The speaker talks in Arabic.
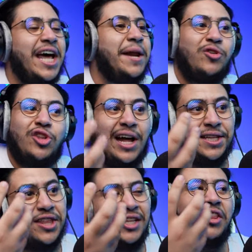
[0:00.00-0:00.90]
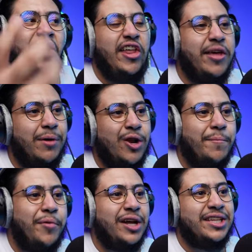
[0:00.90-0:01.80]
جرب قدراتك ضد 30
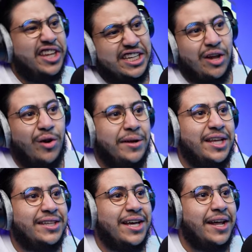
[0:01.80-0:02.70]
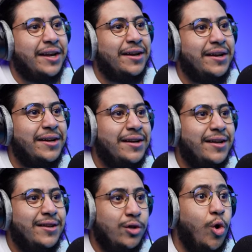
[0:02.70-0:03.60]
مليون بوندي تقدر ولا ما تقدر
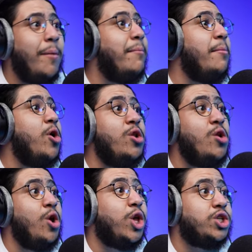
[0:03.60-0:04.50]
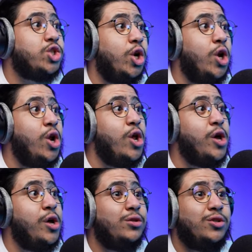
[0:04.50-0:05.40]
يما منك يا
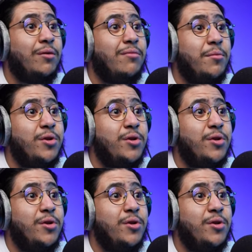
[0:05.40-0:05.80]
انت يما